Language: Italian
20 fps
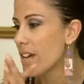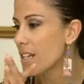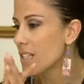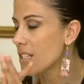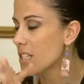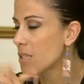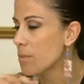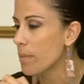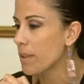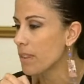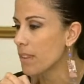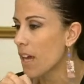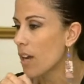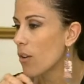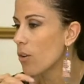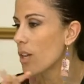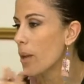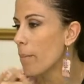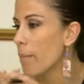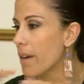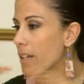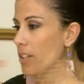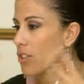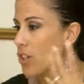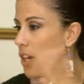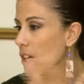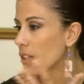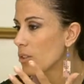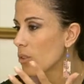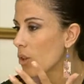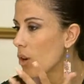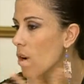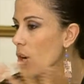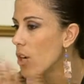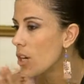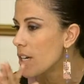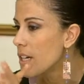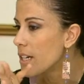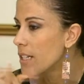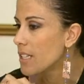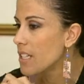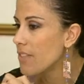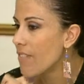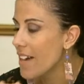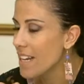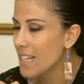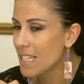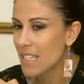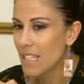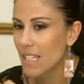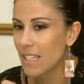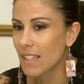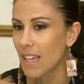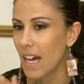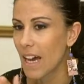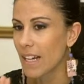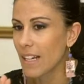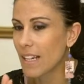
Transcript: succetara con una serie di programmi e di eventi che richiameranno